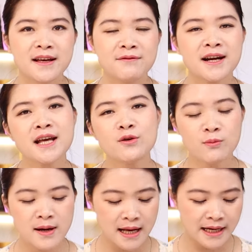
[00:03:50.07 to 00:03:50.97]
Và đây
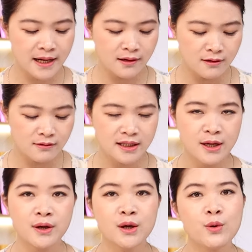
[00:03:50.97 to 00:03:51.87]
cũng là cái năng lượng
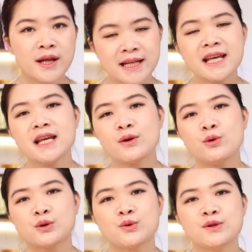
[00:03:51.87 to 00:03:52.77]
theo cái khuyến nghị
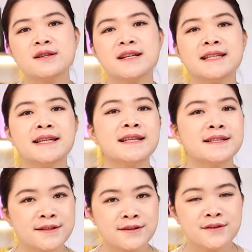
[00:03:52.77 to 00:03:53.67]
của Tổ chức Y tế
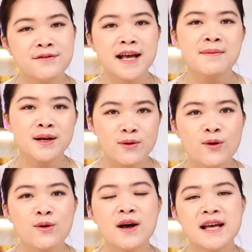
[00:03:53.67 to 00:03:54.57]
Thế giới
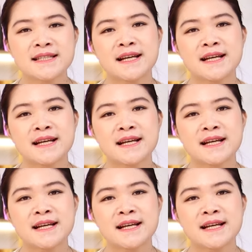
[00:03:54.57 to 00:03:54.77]
WHO